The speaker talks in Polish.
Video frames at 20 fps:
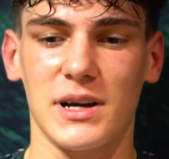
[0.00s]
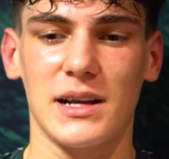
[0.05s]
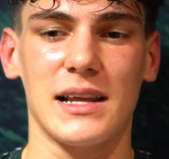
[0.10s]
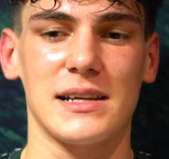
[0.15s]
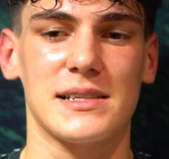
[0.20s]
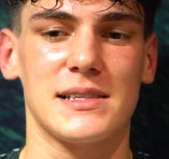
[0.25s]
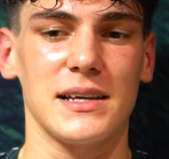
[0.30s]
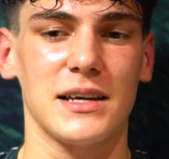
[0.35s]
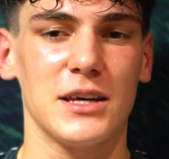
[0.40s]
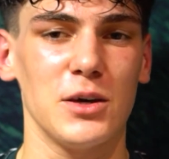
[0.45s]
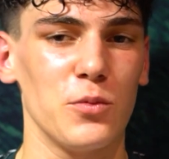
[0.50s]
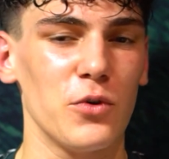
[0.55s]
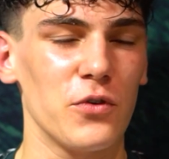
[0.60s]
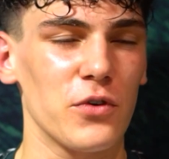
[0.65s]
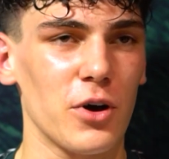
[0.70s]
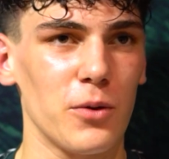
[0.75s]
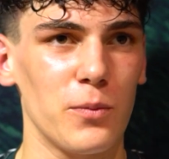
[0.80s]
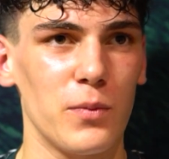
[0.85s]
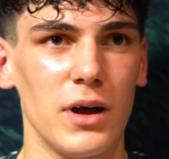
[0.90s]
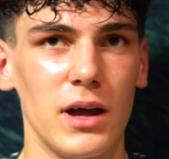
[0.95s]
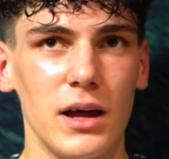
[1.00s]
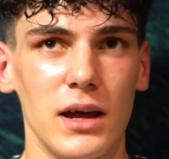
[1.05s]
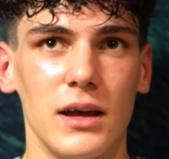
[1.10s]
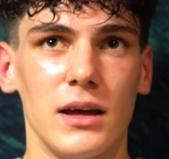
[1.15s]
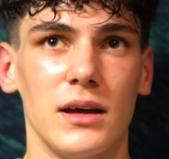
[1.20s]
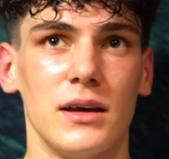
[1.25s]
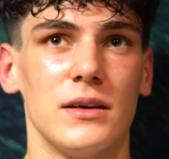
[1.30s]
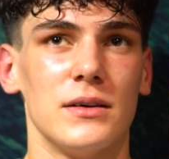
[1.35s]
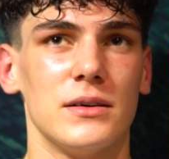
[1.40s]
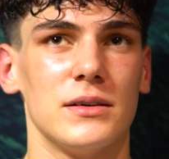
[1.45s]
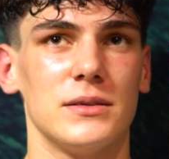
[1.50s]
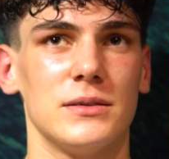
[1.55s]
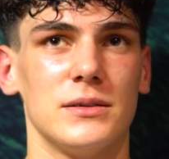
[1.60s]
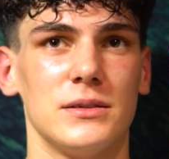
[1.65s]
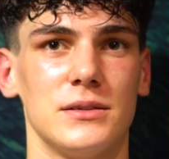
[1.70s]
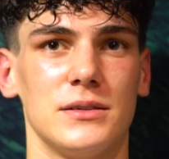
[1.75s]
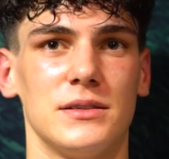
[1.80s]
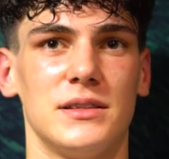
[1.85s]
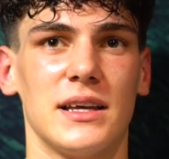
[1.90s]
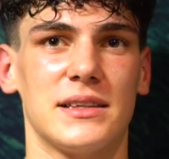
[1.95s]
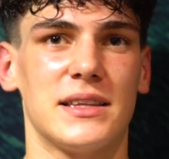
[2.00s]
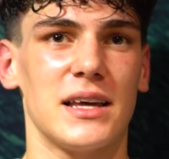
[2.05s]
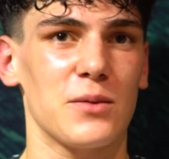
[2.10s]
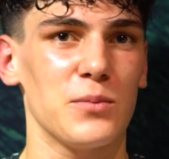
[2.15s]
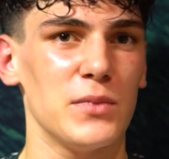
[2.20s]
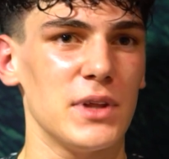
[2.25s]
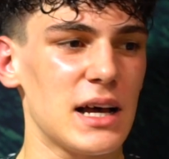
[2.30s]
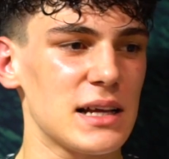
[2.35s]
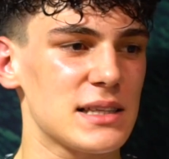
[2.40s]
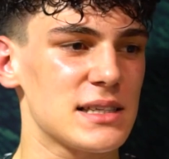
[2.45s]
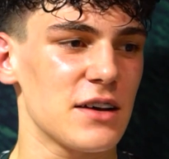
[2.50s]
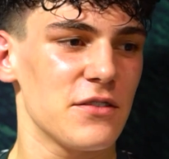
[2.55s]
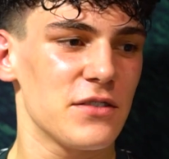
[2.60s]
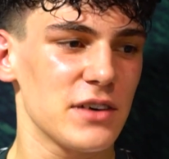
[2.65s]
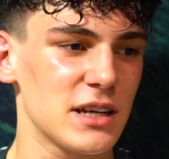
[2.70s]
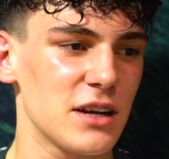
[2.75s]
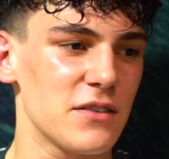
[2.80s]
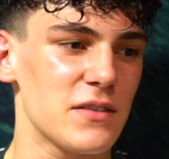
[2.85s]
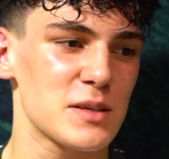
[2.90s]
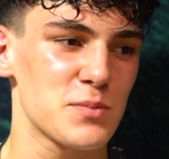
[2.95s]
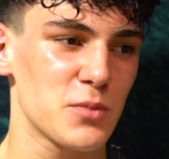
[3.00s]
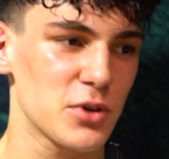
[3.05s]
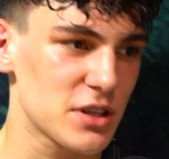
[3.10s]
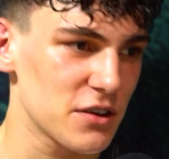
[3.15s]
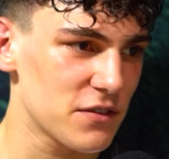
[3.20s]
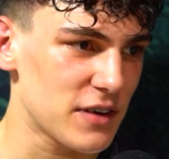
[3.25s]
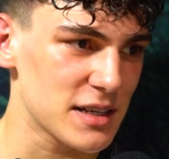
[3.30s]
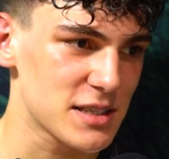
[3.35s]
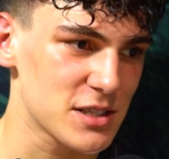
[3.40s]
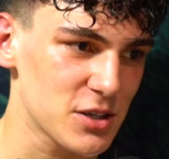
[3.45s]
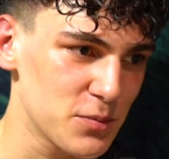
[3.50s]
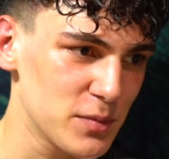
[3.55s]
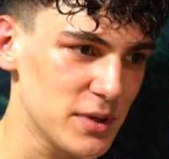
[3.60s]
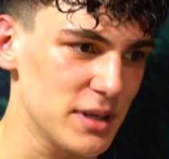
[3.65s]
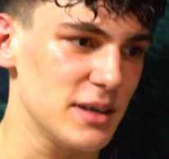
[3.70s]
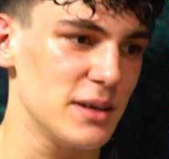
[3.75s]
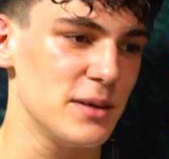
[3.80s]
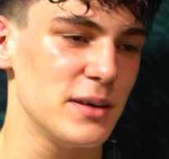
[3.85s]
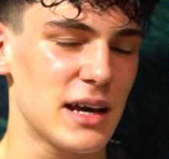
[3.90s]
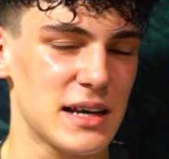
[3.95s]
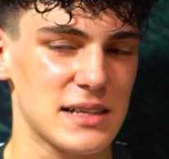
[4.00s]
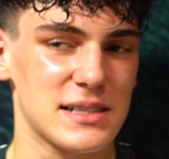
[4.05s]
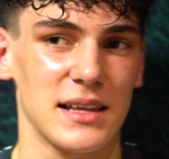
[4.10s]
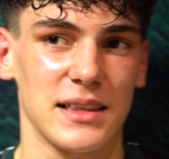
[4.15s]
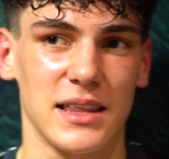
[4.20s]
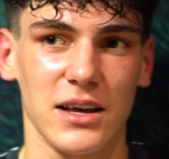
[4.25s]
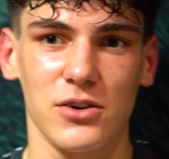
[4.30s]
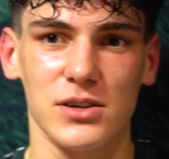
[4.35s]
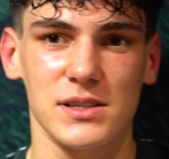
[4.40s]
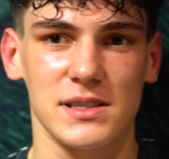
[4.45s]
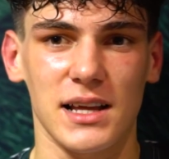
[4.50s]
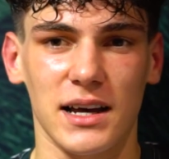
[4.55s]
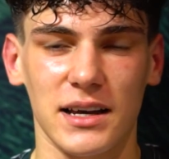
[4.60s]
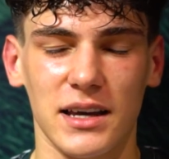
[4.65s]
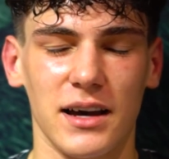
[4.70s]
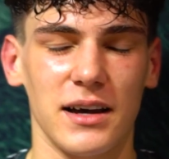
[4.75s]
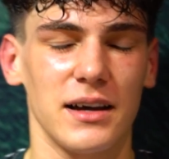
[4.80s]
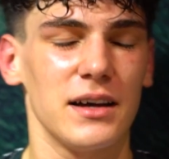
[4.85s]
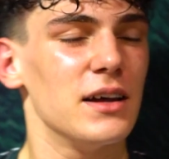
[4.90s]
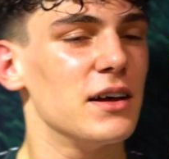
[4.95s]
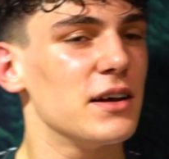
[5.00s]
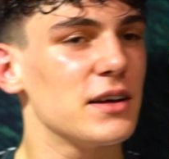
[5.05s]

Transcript: klasyki mówią, y, determinacja wygrywa z motywacją i ja jestem tego zdania.